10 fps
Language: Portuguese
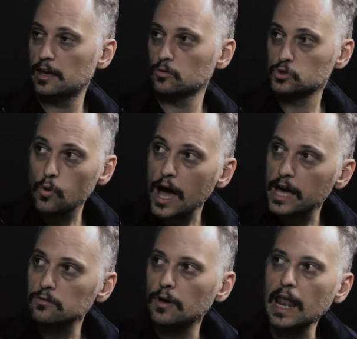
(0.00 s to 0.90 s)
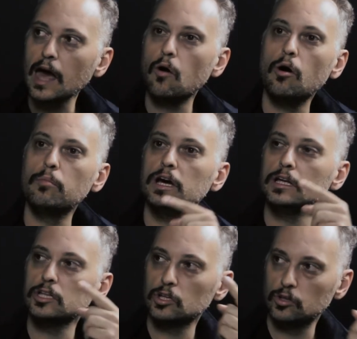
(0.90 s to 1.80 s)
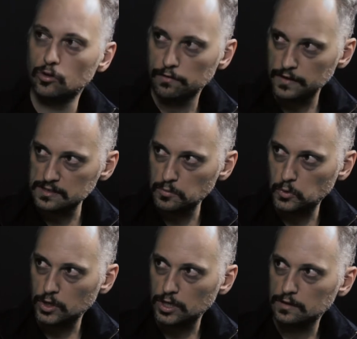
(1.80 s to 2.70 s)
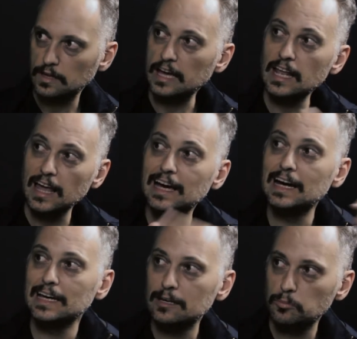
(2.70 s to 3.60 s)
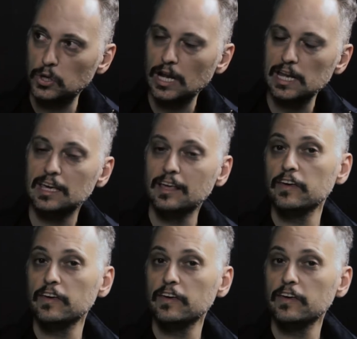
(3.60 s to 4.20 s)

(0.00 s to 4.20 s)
usuário, ela cobra do Facebook. Aí ela ganha por ali.